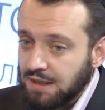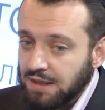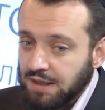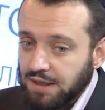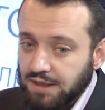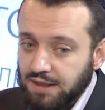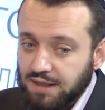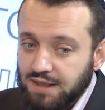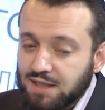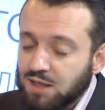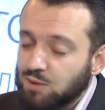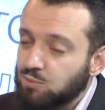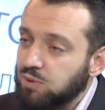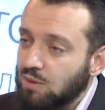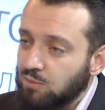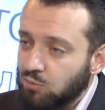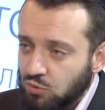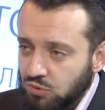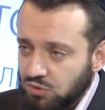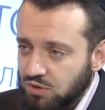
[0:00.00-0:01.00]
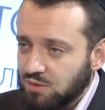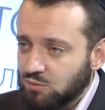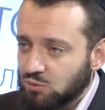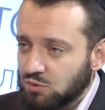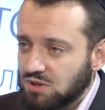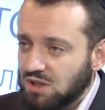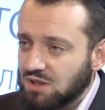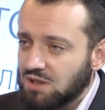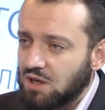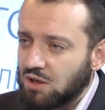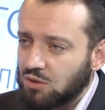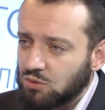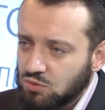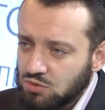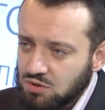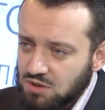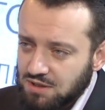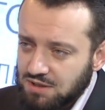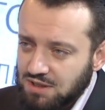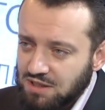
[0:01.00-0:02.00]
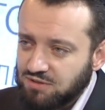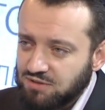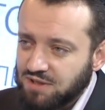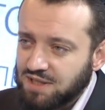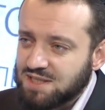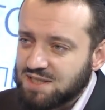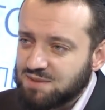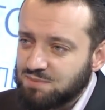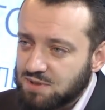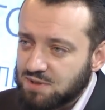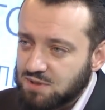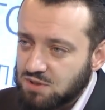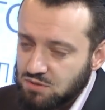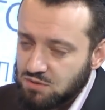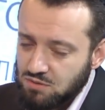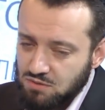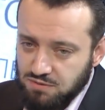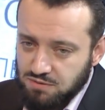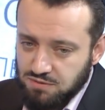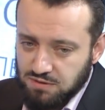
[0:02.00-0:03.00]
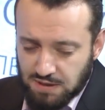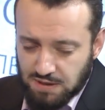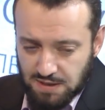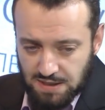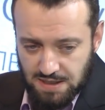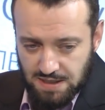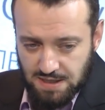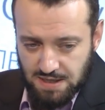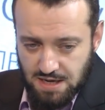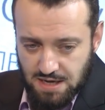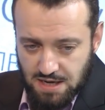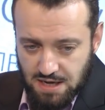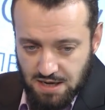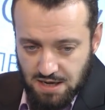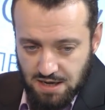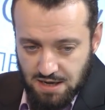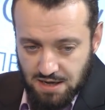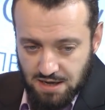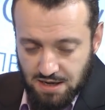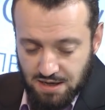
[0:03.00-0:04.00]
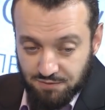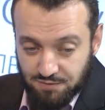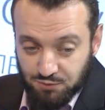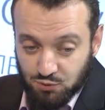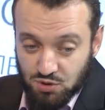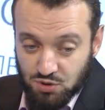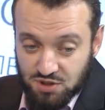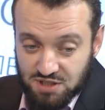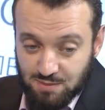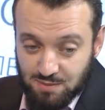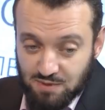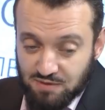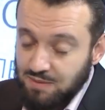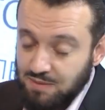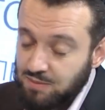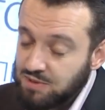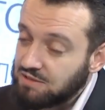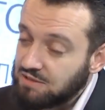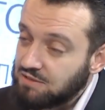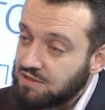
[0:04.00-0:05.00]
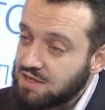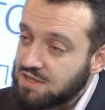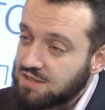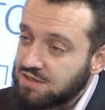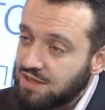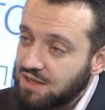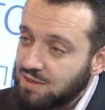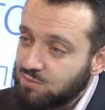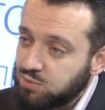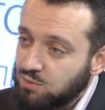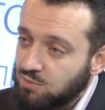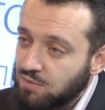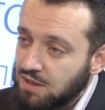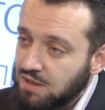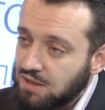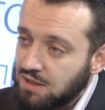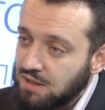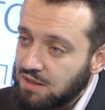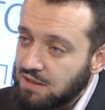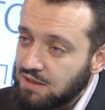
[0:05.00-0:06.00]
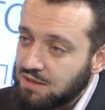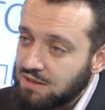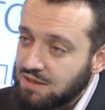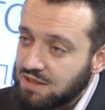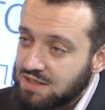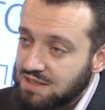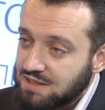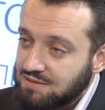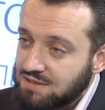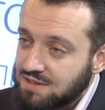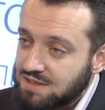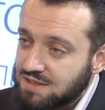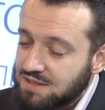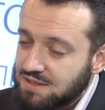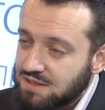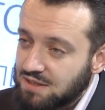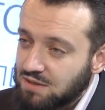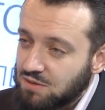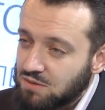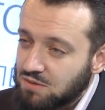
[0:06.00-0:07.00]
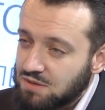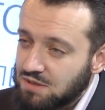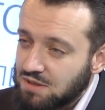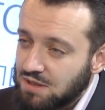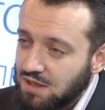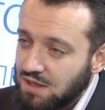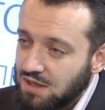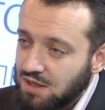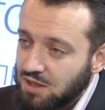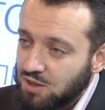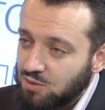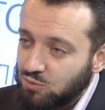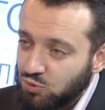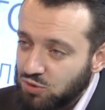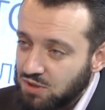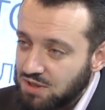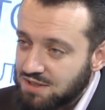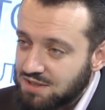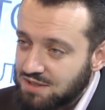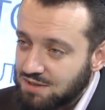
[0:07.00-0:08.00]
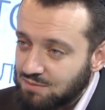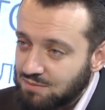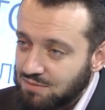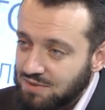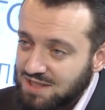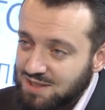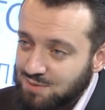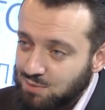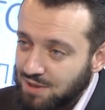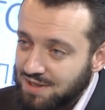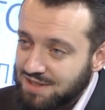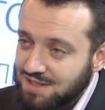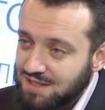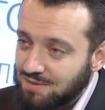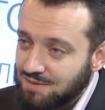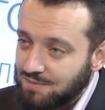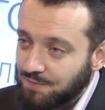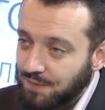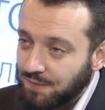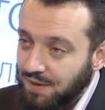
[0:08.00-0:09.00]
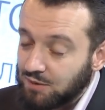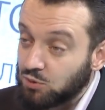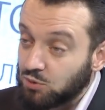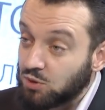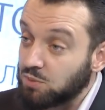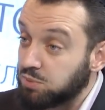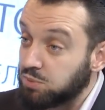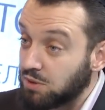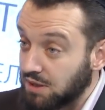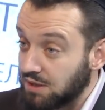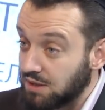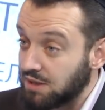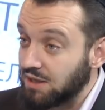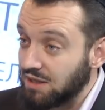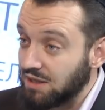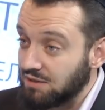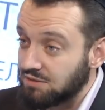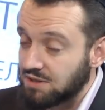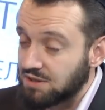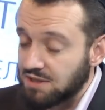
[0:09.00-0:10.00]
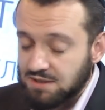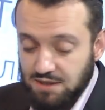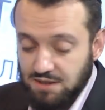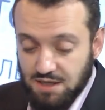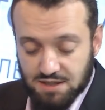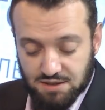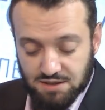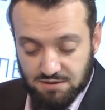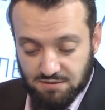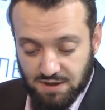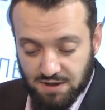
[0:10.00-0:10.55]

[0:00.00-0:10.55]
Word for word: Гитлер помог ему, дал оружие, дал военспецов, спецов а, и в то же самое время товарищ Сталин помогал и Советский Союз коммунистам испанским, которые проиграли в этой страшной ну, войне.